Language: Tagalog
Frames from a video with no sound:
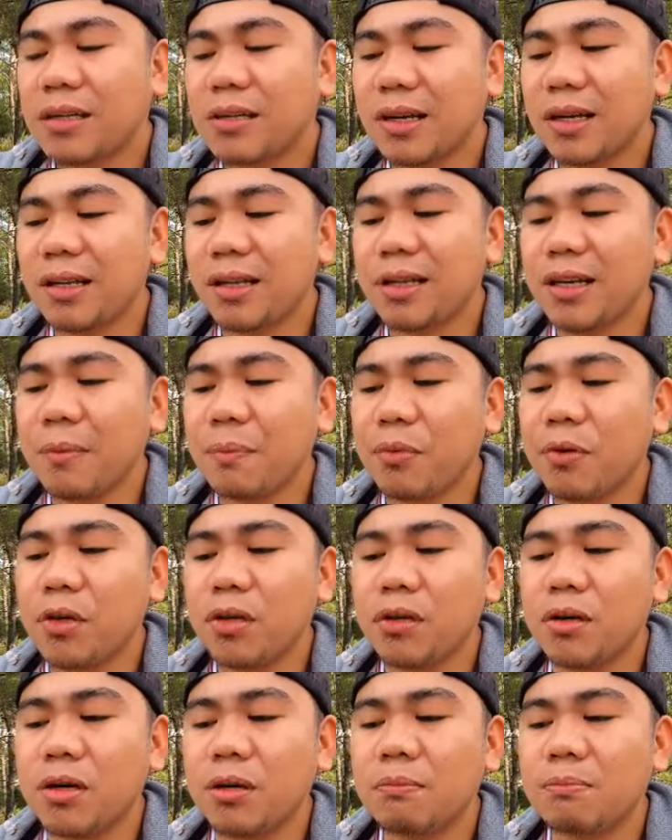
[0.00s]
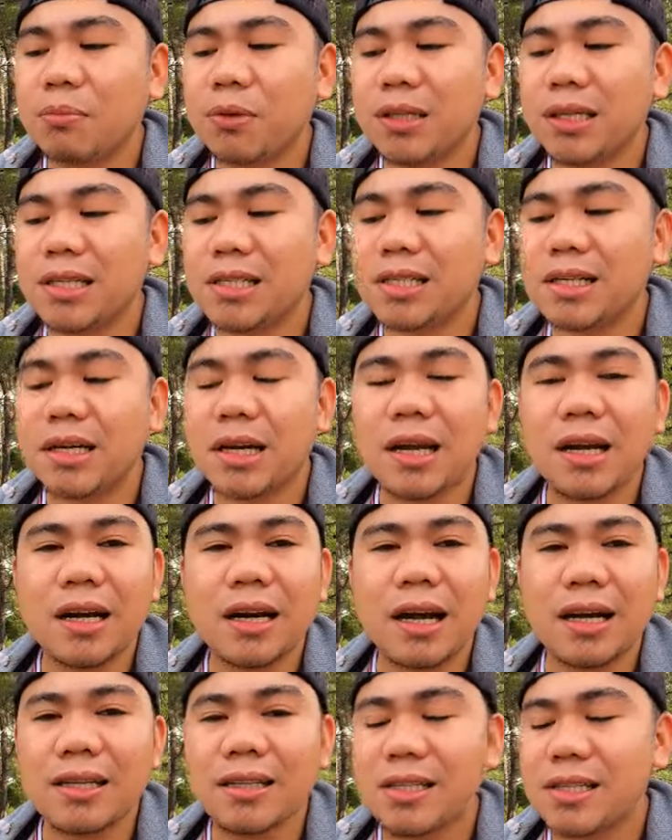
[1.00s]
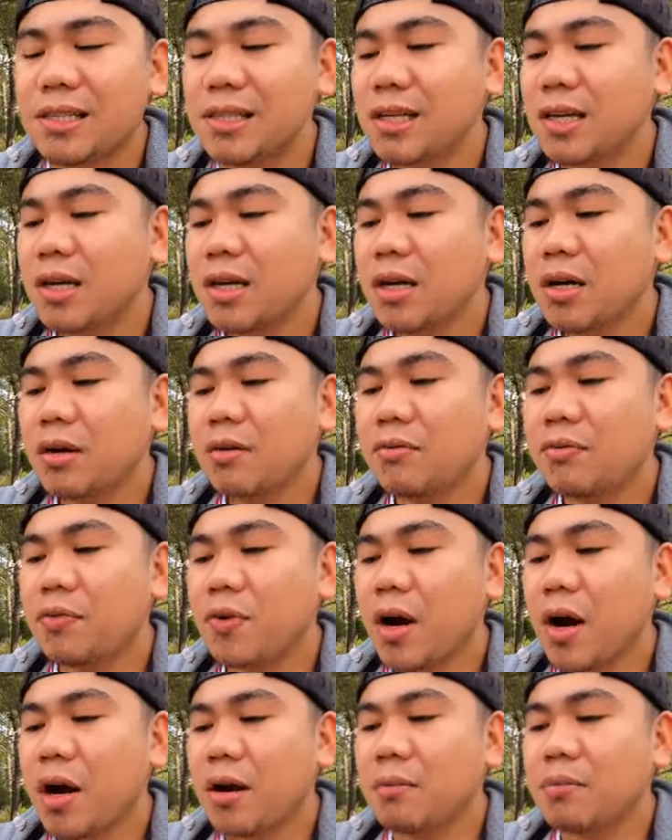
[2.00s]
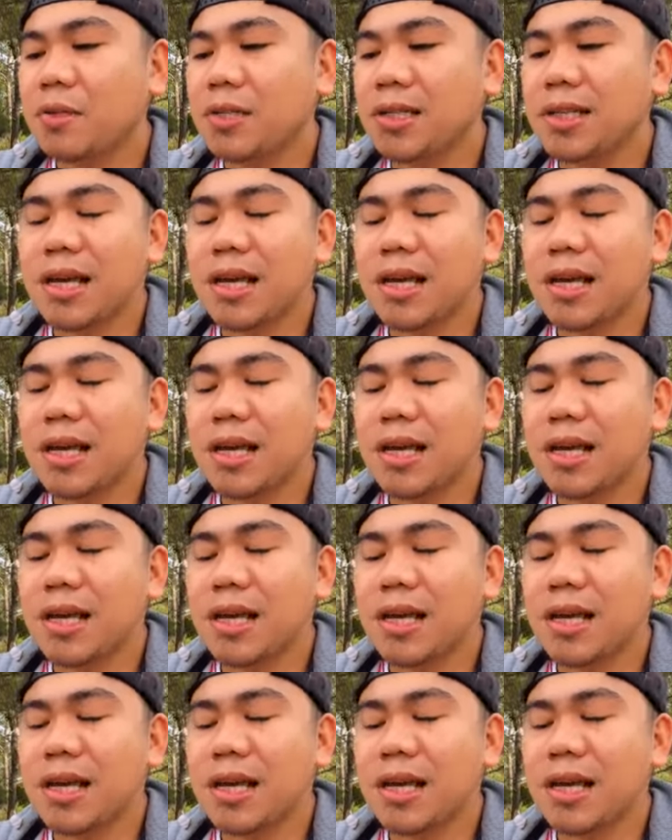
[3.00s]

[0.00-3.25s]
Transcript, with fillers: ready na po yung police clearance from